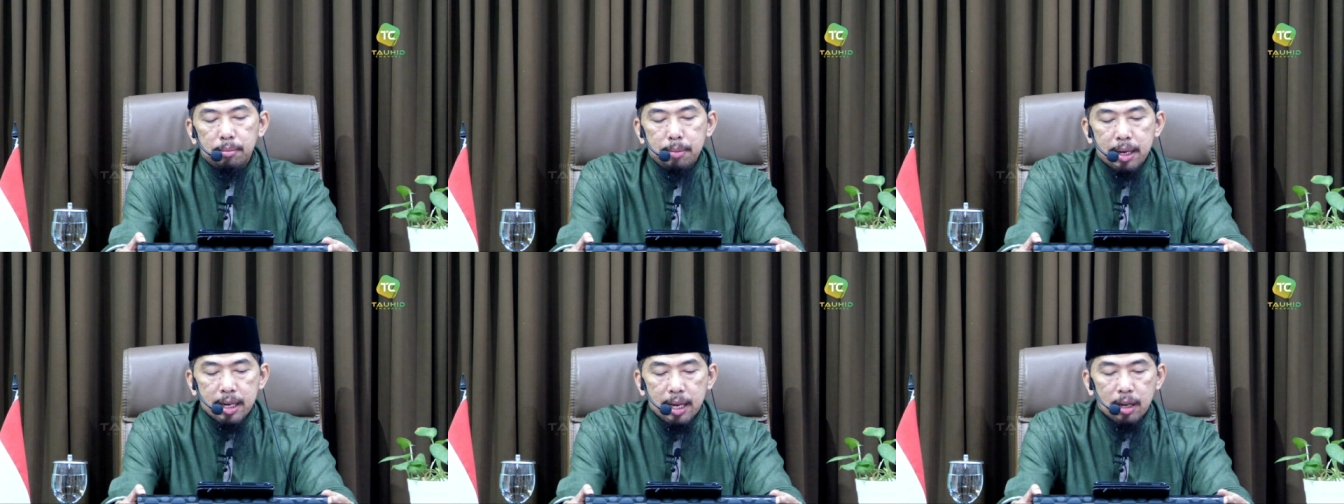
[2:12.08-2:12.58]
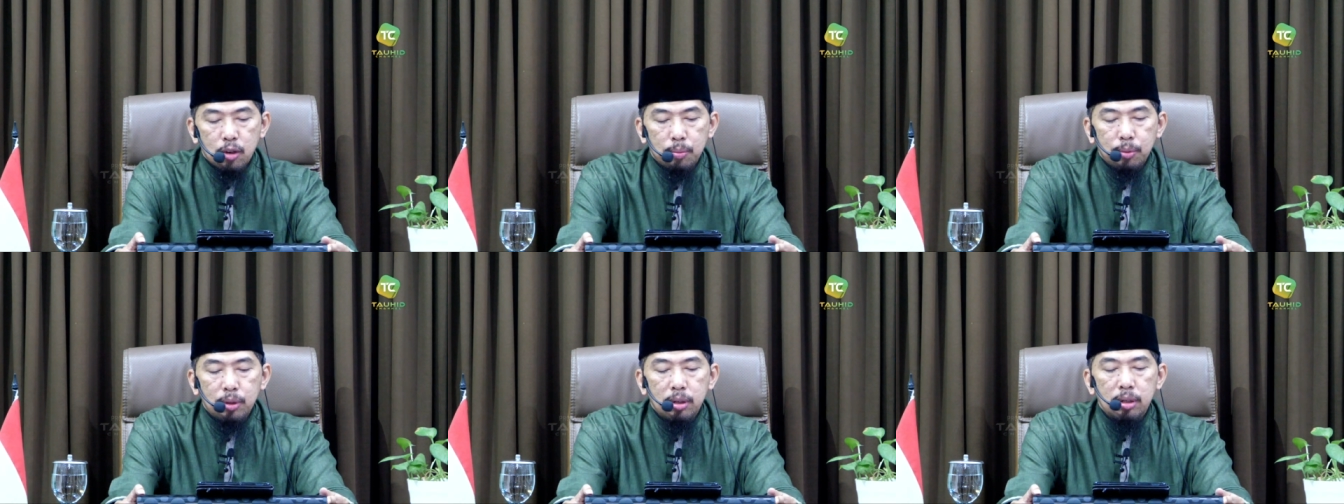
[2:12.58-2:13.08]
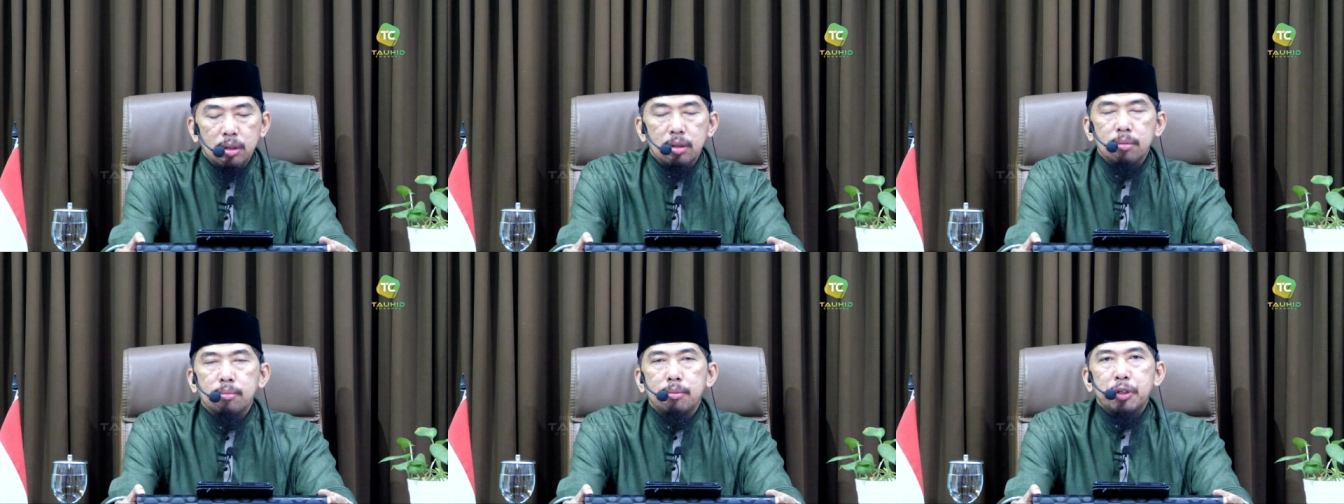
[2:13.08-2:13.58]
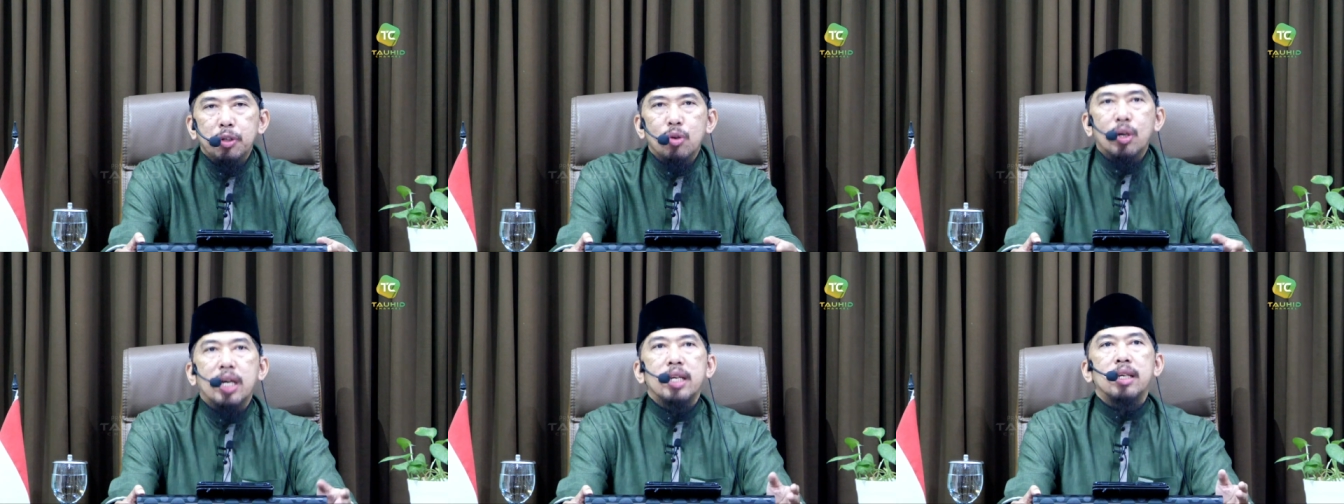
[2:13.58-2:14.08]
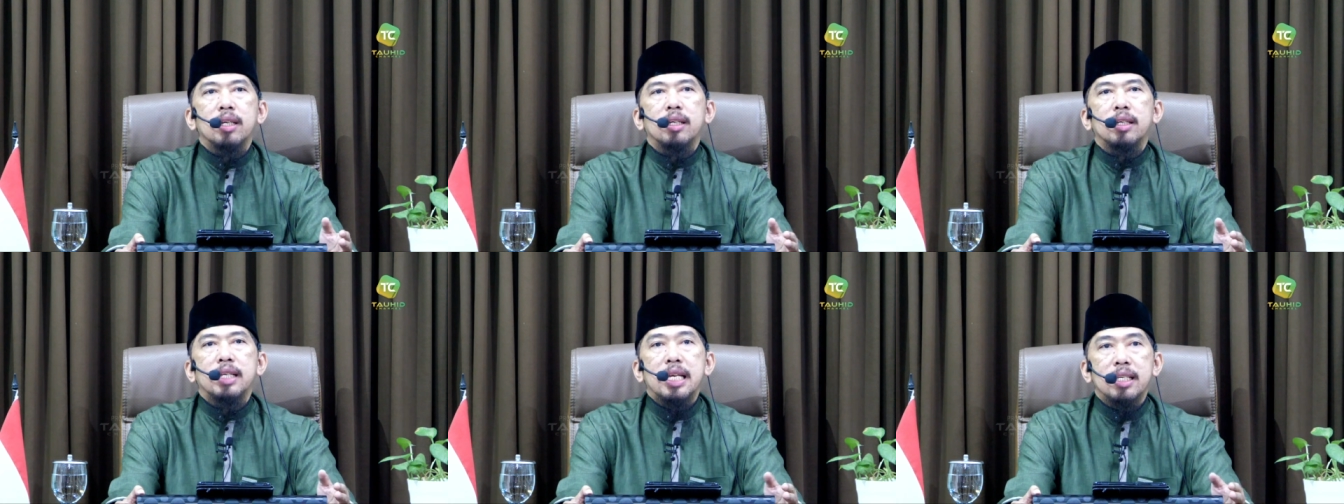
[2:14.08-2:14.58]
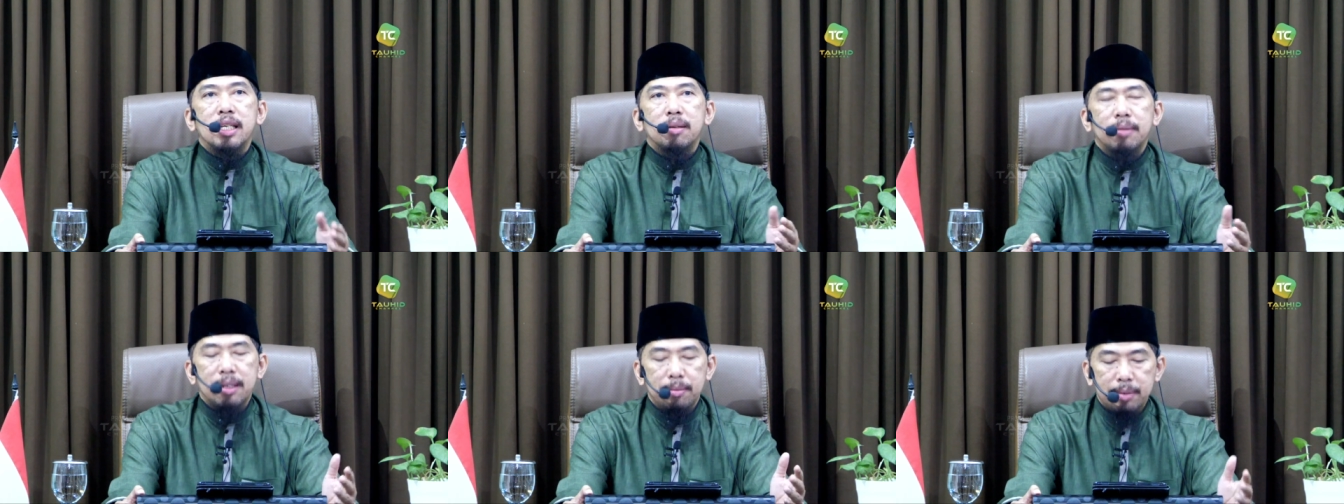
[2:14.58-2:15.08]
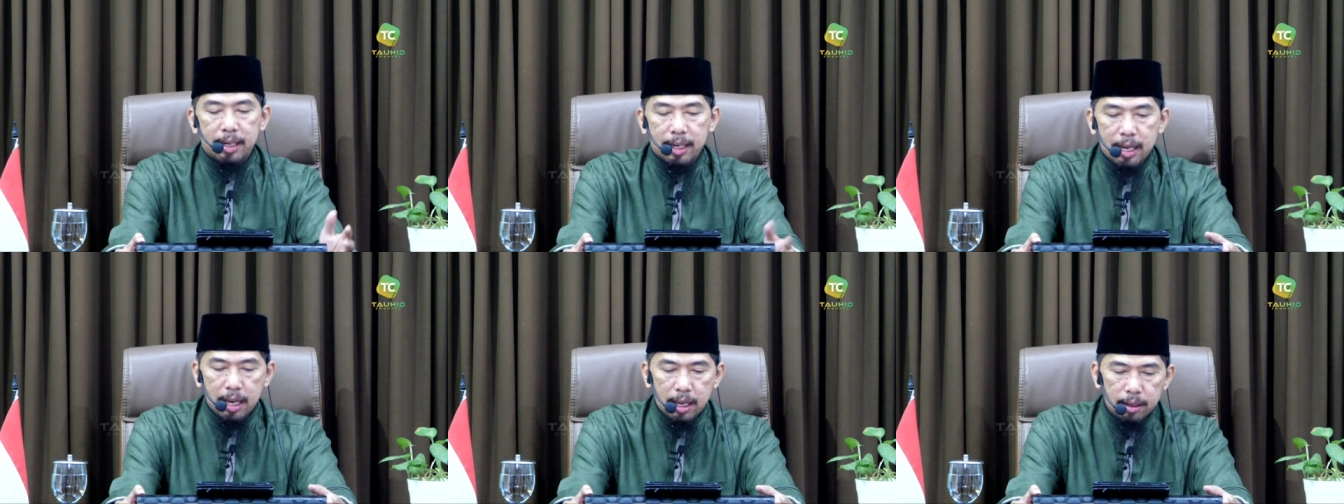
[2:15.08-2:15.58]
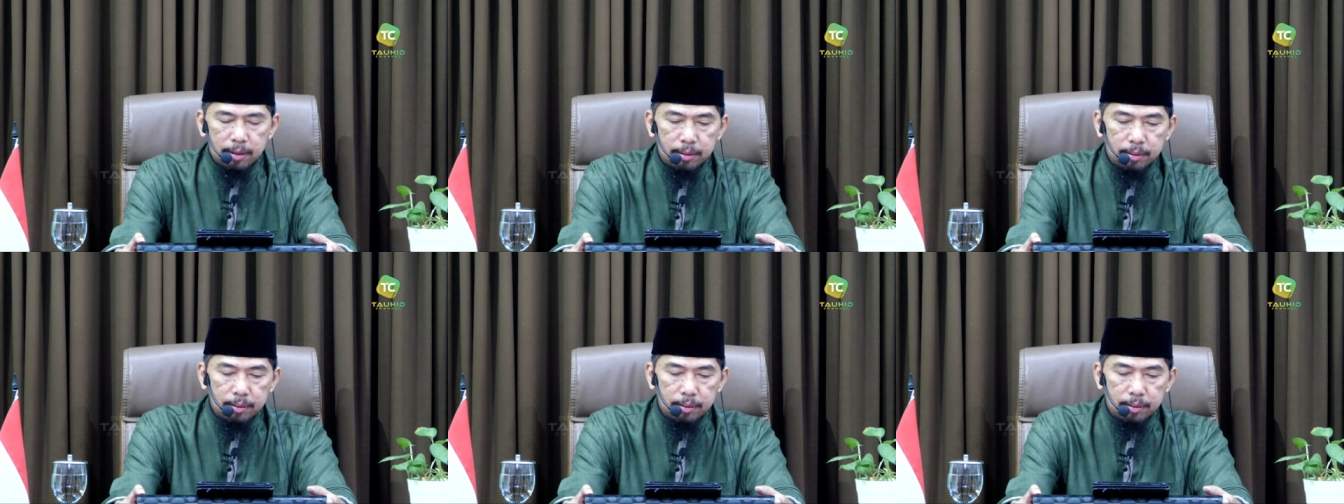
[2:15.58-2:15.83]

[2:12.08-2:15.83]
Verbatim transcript: maka aku pun menyuguhkan nasi kepada mereka